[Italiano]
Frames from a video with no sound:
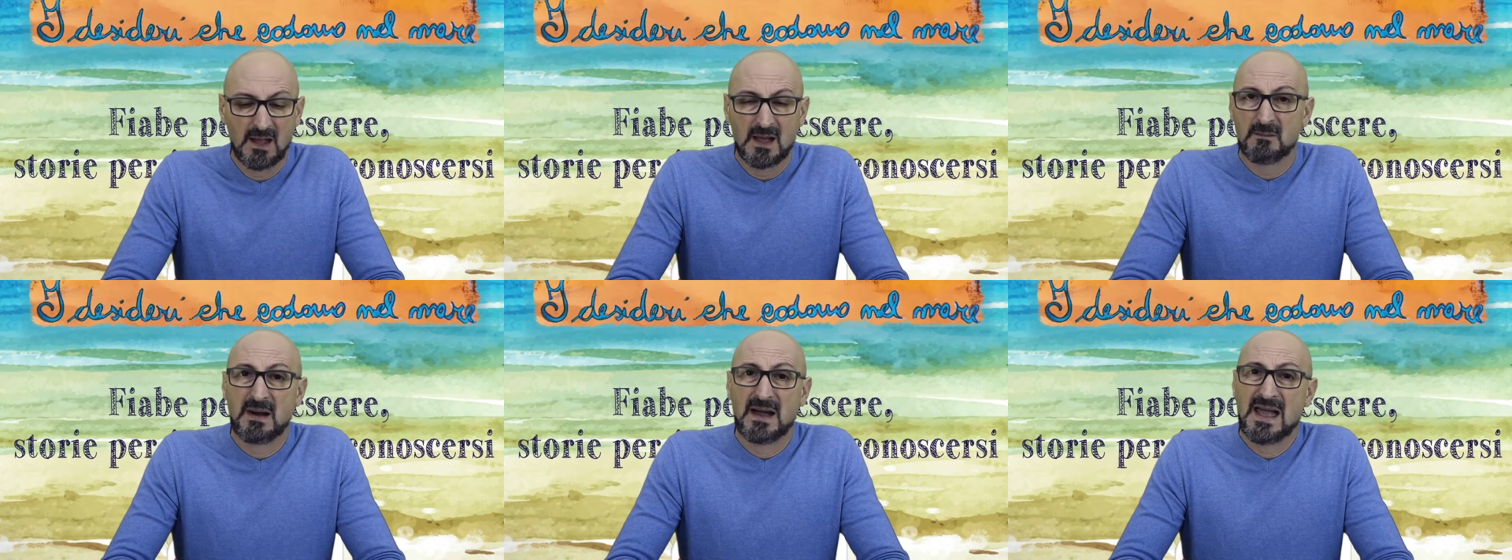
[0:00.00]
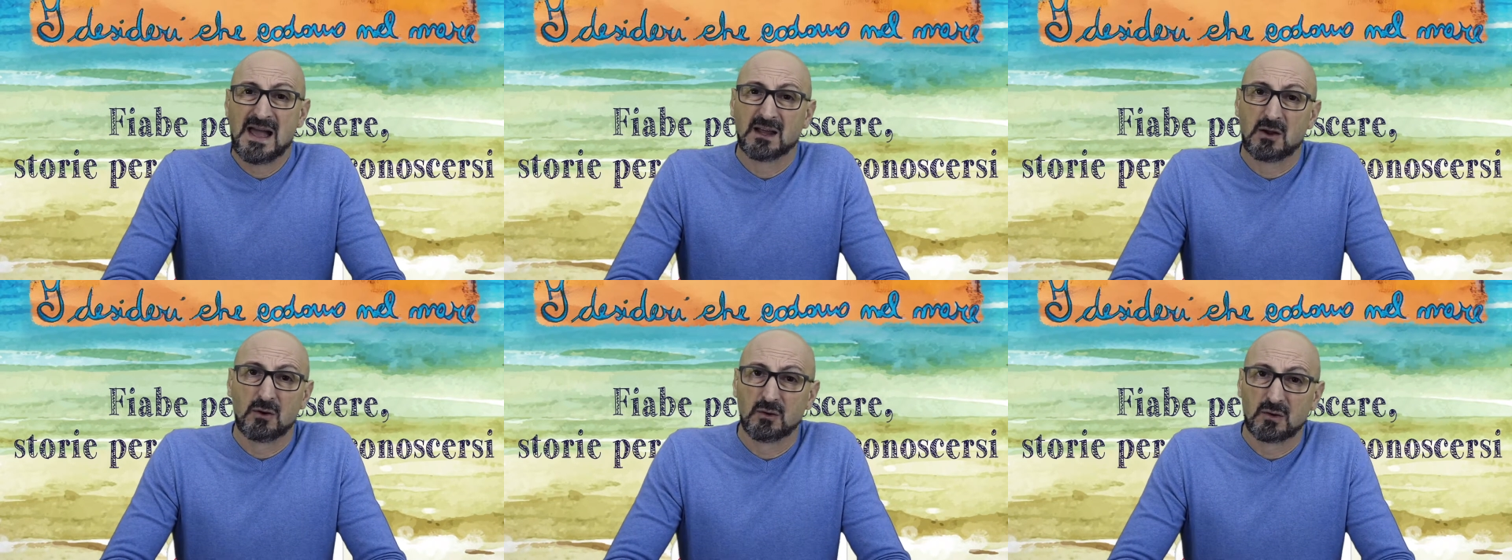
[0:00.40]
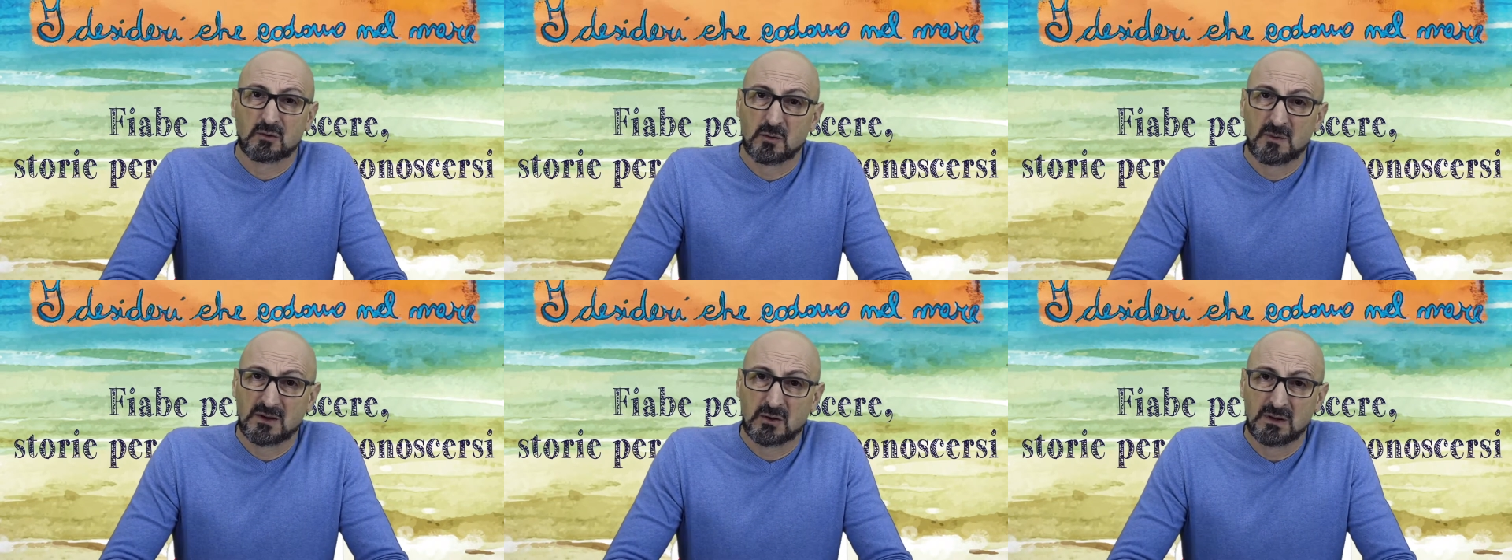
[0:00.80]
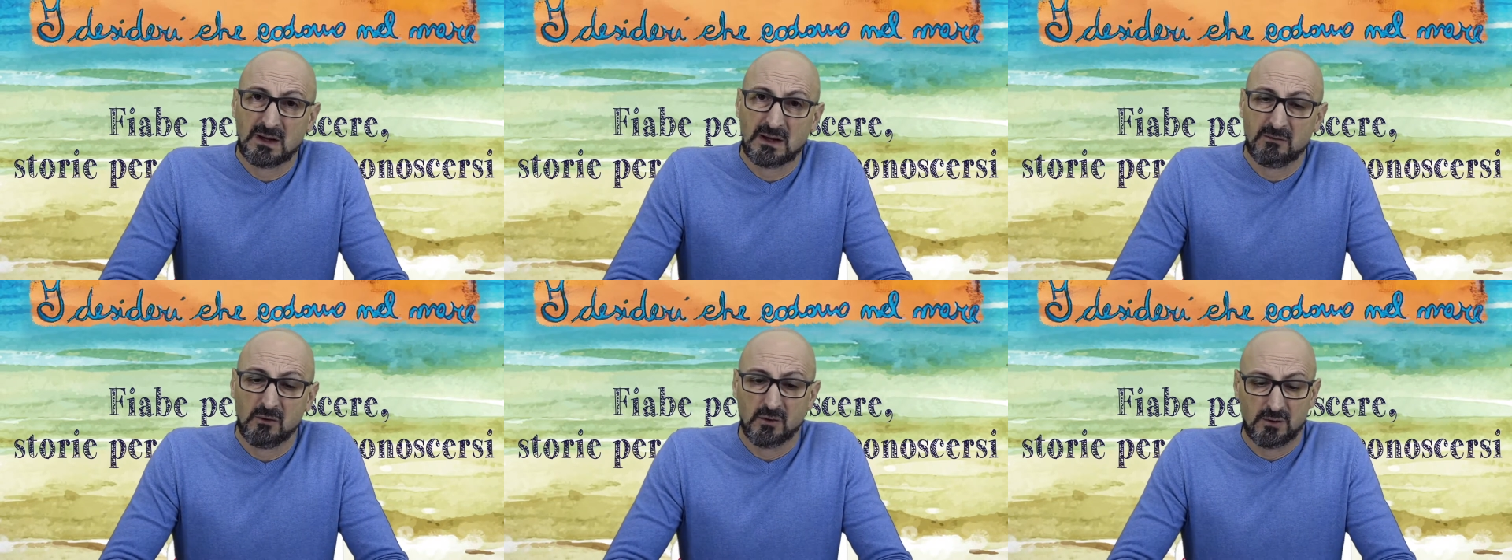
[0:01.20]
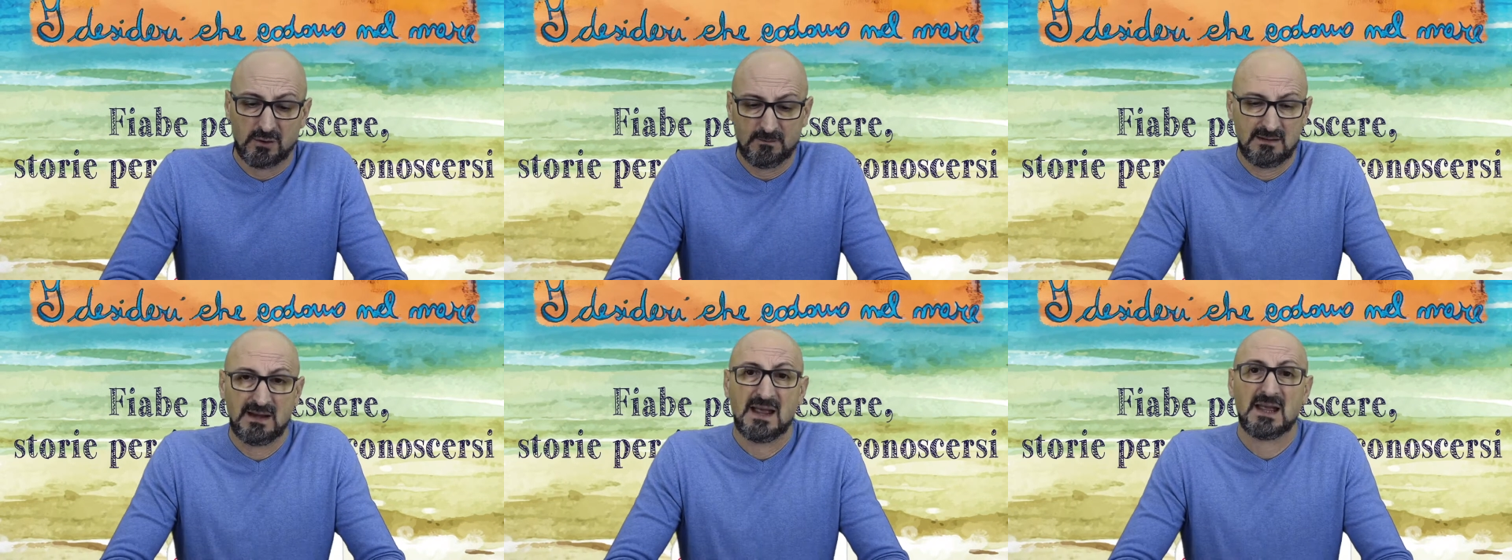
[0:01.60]
ma è anche uno strumento di
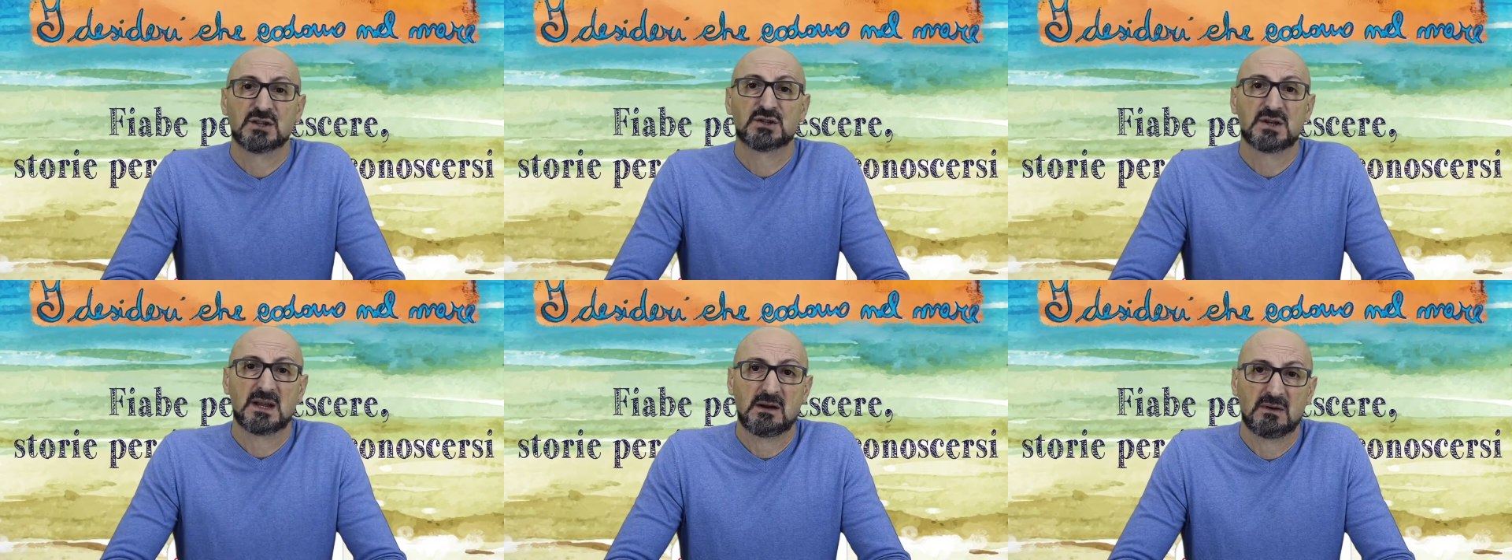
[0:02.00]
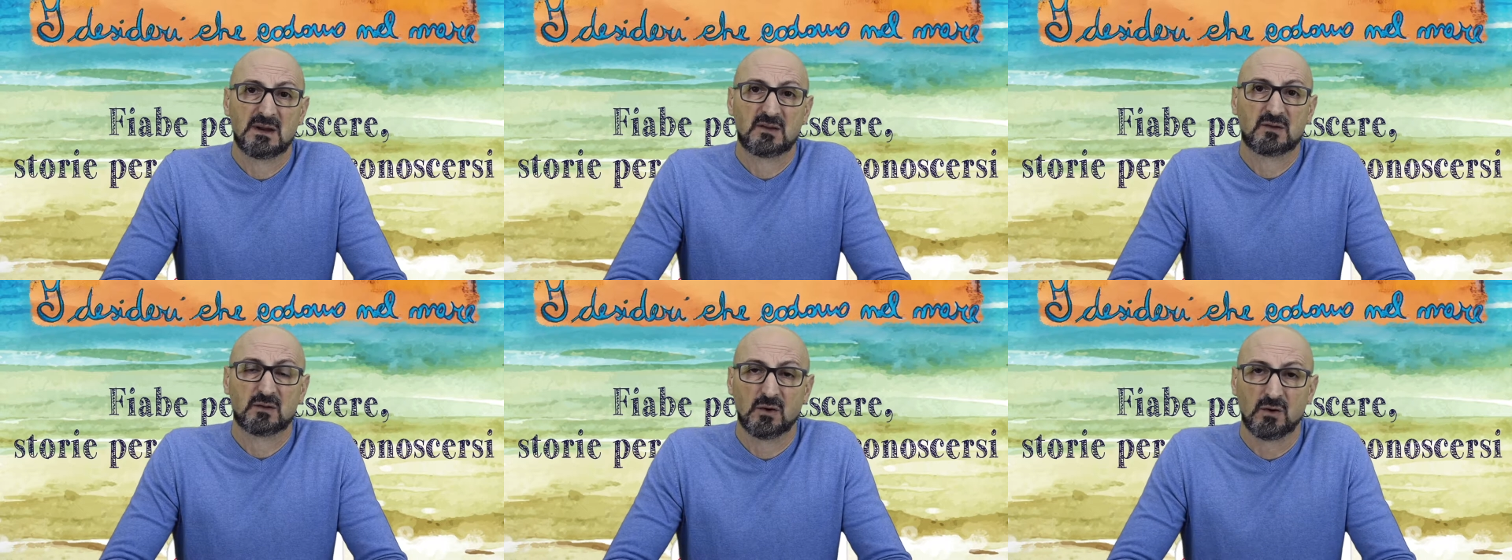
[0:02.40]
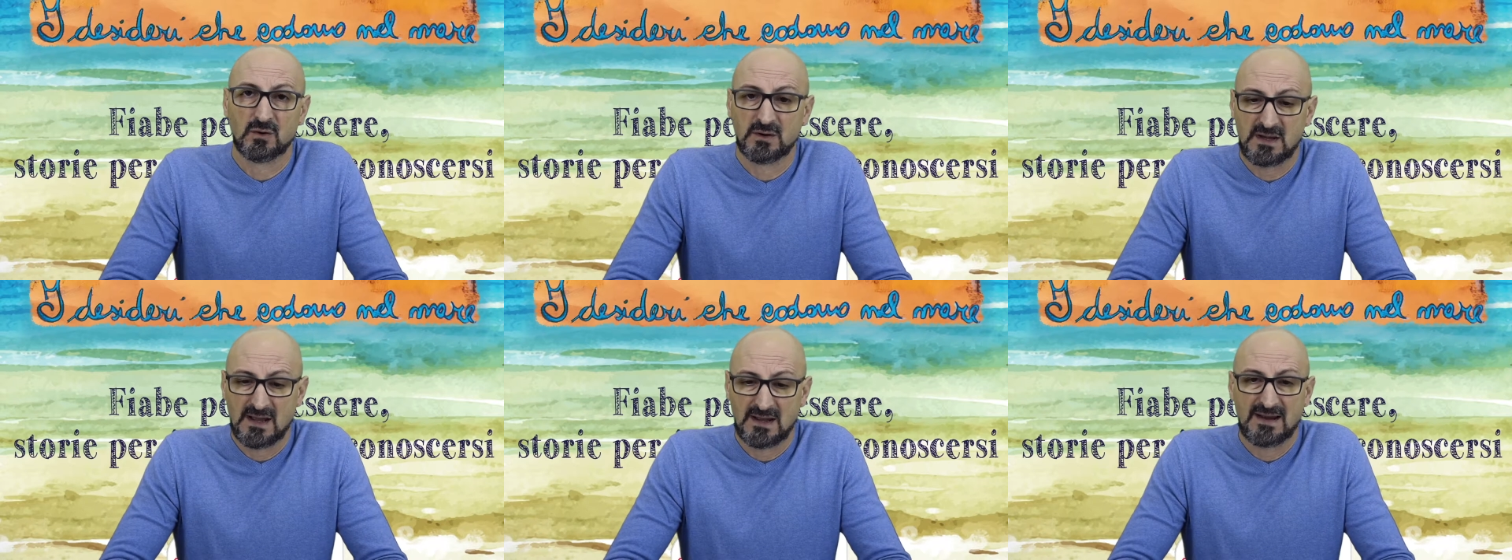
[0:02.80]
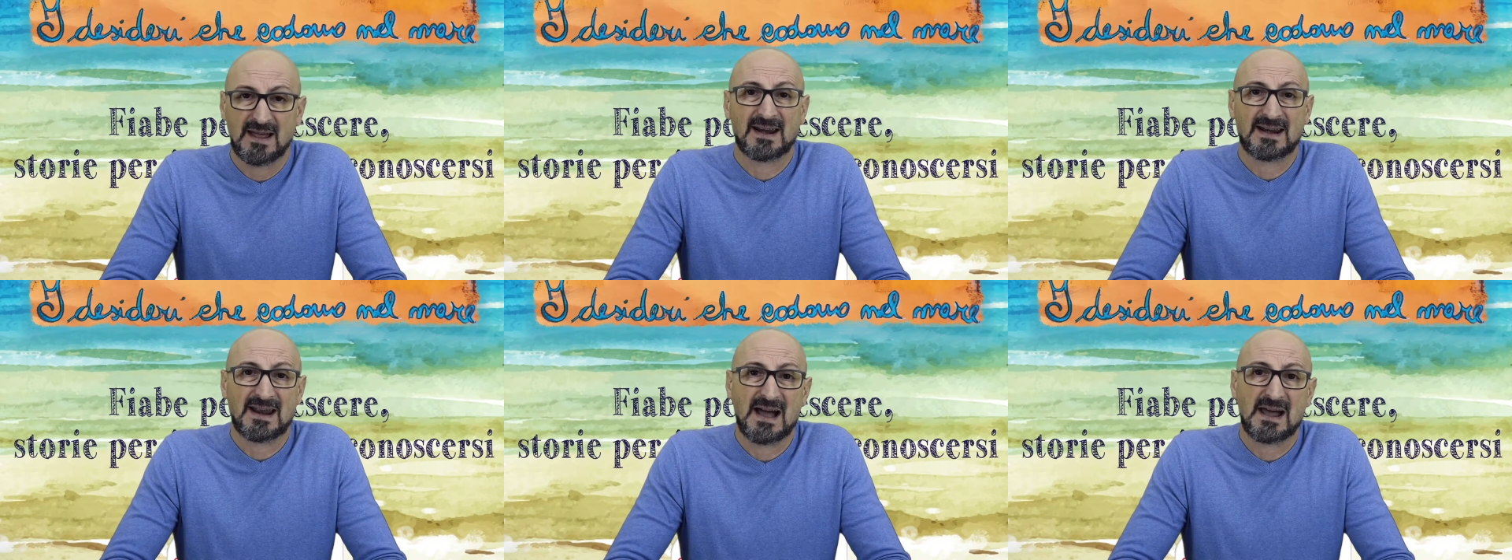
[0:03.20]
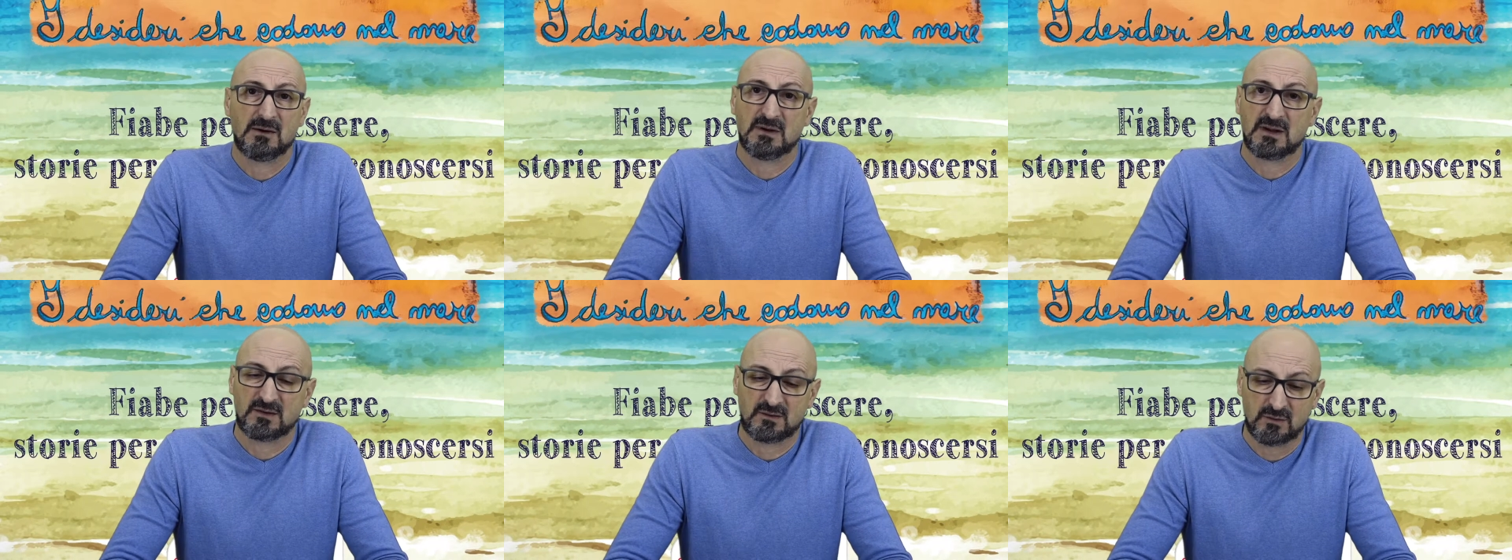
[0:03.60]
lavoro. Leggere una storia, narrare
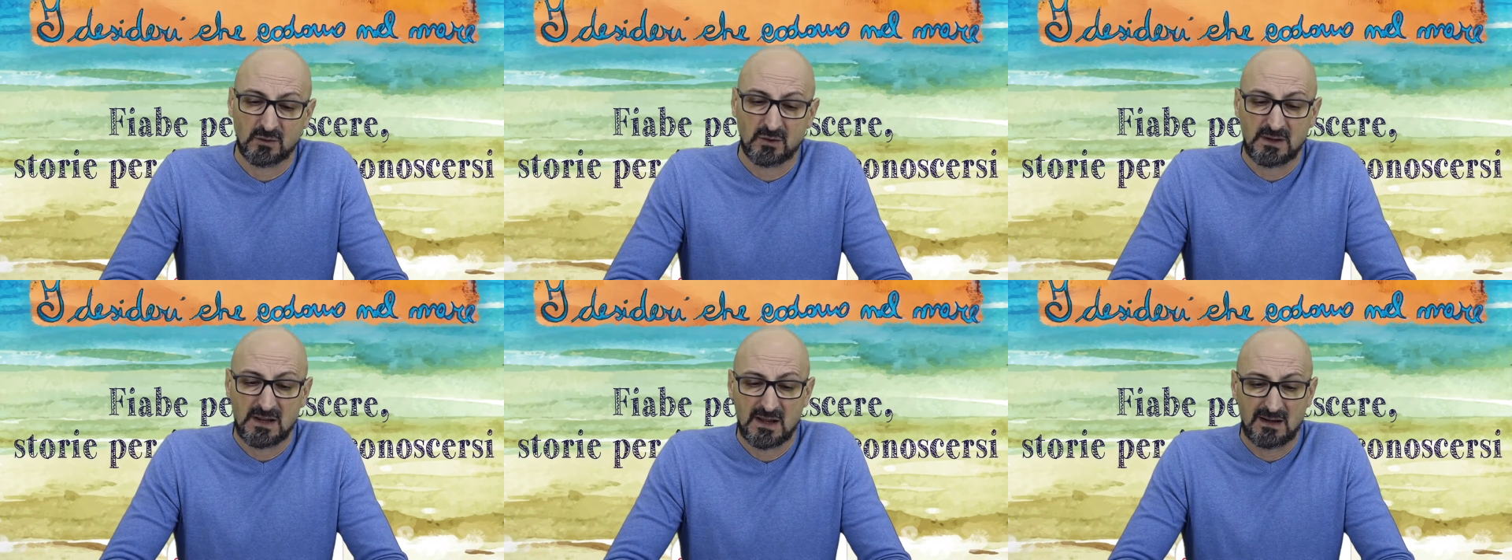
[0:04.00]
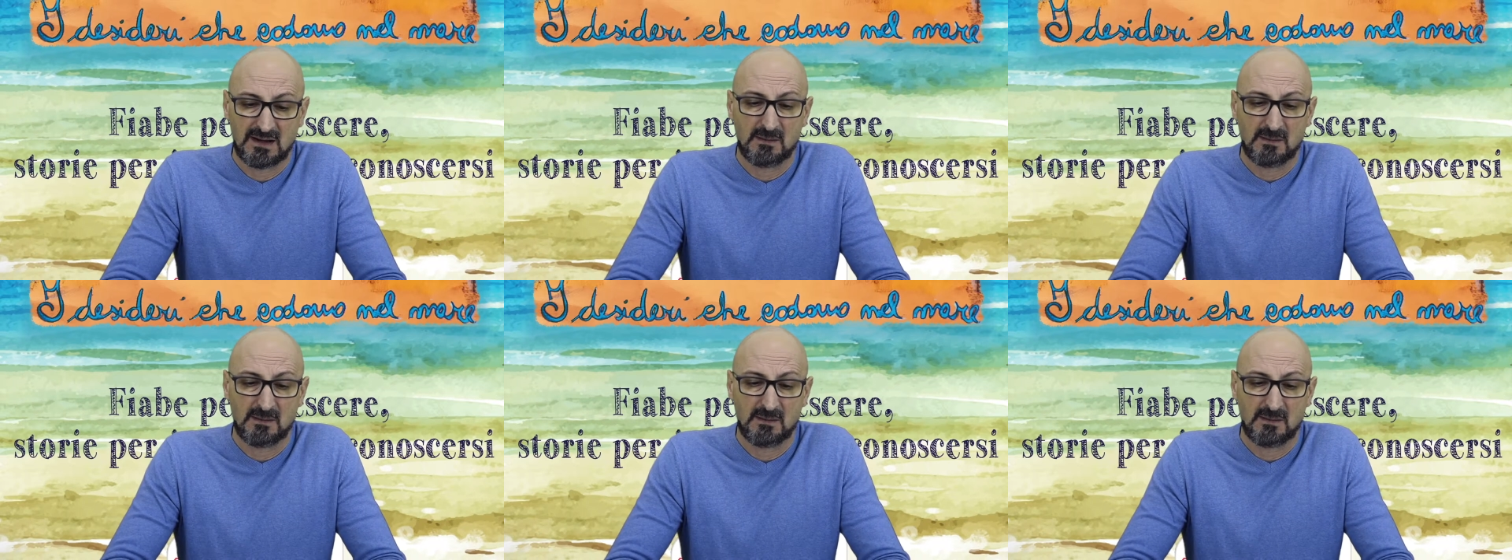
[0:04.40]
una storia,